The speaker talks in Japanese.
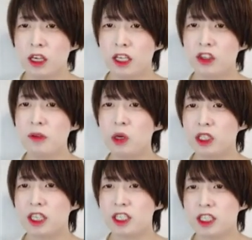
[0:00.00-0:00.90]
えっと、今お
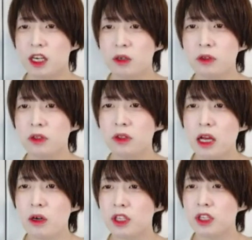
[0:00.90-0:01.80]
話した
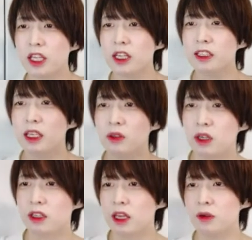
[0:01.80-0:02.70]
コントローラーごとに一体他の
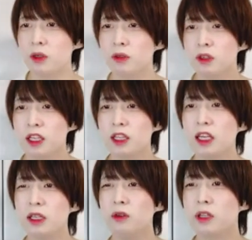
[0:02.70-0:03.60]
関係を、一
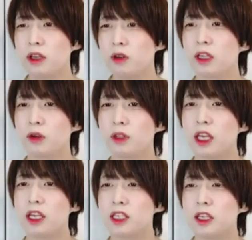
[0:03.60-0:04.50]
体他の対応環境を
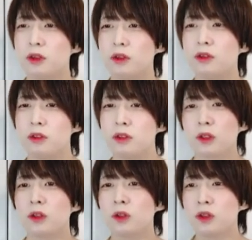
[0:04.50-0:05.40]
定義したいというこ
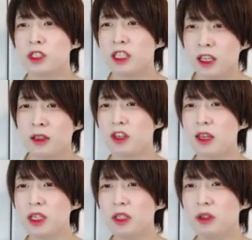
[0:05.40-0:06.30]
とと同時に、
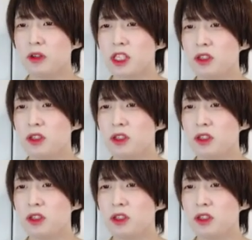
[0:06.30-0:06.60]
ゲーム機能の